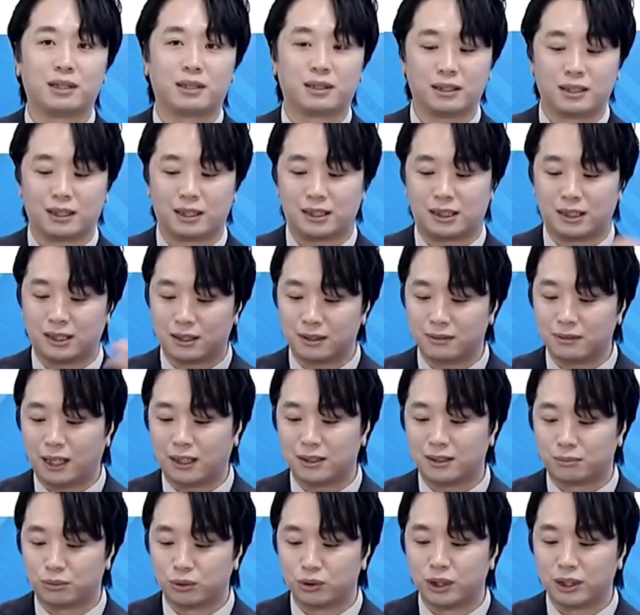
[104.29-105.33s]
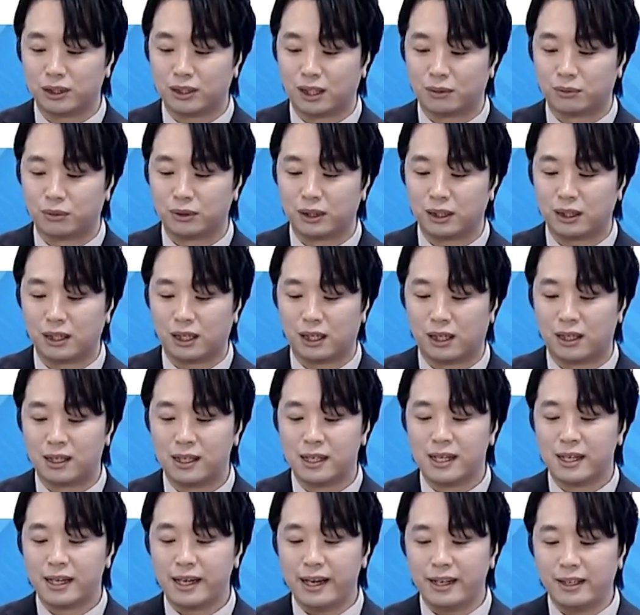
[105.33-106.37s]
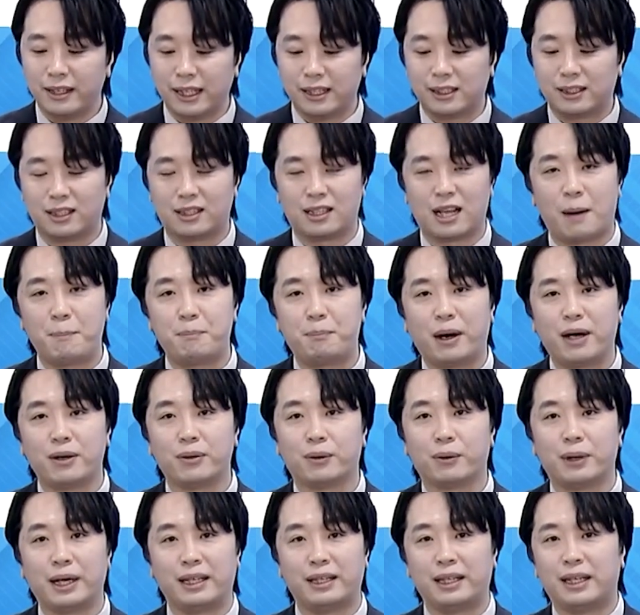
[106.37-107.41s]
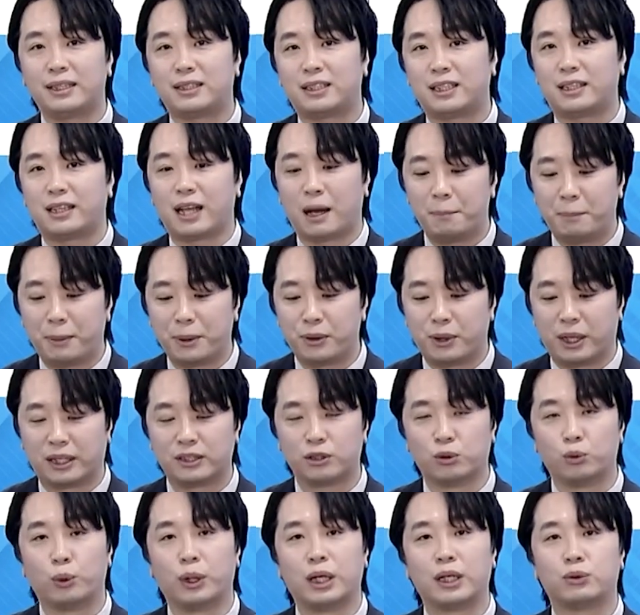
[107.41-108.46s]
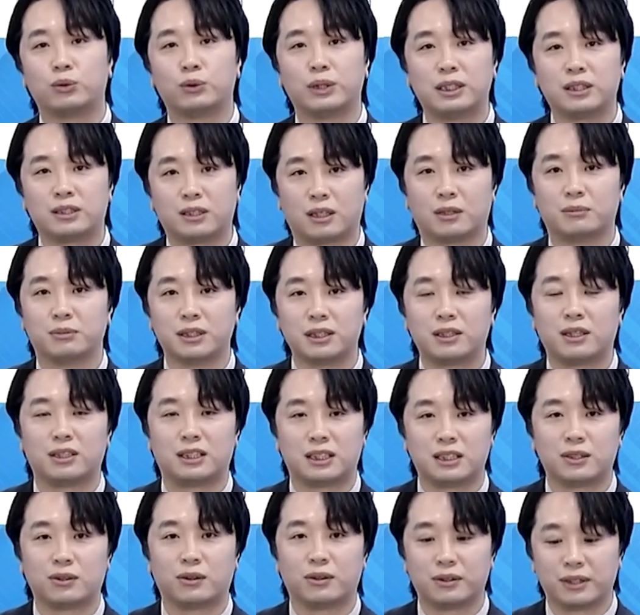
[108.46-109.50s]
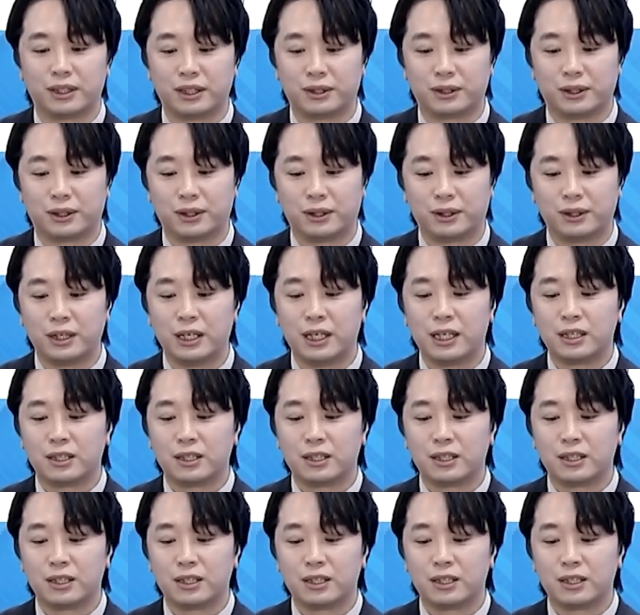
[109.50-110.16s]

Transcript: 그러니까 지금까지 물려있다 보니까 NHN 나빠요, NHN 나빠요 하는 외국인처럼 느껴지는 건데요.